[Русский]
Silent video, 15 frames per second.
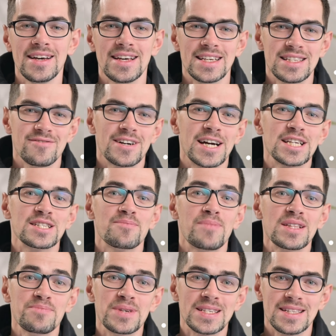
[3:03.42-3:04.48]
если вы, конечно,
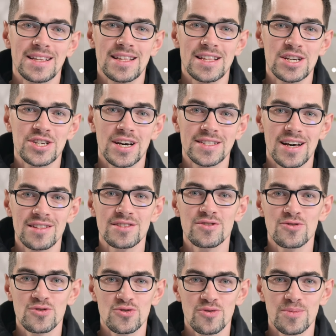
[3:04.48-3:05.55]
подписаны на наш канал на
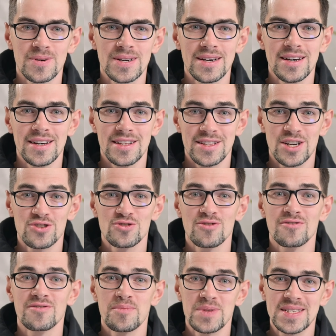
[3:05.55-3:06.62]
YouTube. Так
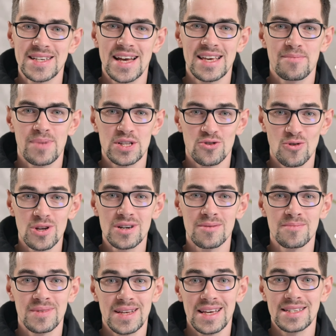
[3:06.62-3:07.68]
что в описании под
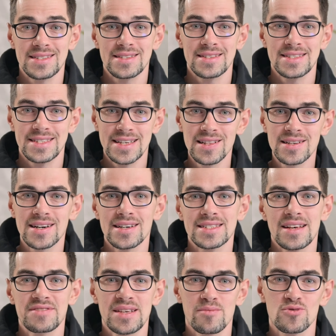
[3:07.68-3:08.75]
роликом есть ссылка
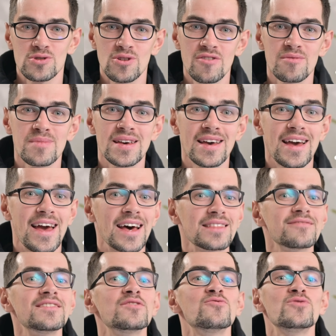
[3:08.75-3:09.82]
со всеми условиями
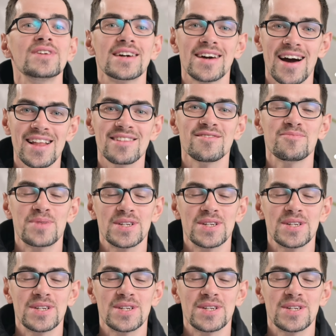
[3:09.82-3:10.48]
этого уникального